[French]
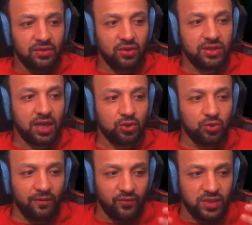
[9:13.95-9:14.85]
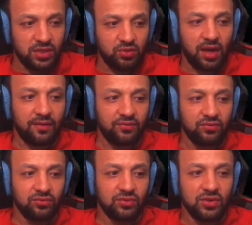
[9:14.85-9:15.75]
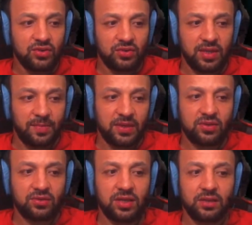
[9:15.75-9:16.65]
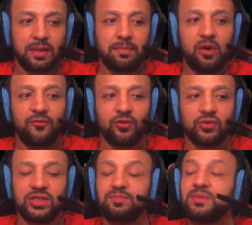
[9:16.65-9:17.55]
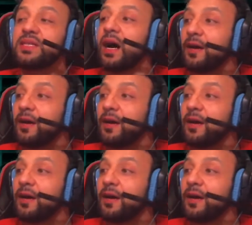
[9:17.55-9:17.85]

Donc ça rejoint vos histoires à vous, sur ces personnes qui ont des morphologies bizarres.